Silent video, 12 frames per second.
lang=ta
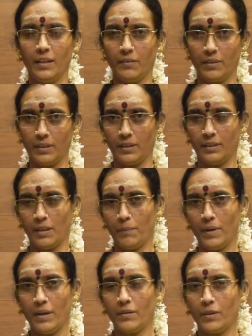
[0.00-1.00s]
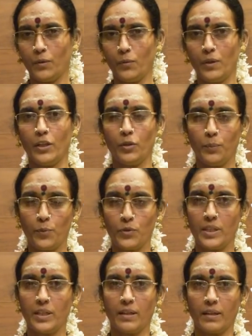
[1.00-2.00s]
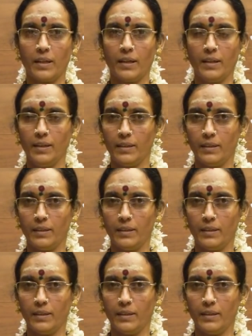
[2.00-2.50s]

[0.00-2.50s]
இவ இந்த அம்மா உள்ளே ஏதோ பூஜையில் இருக்காங்க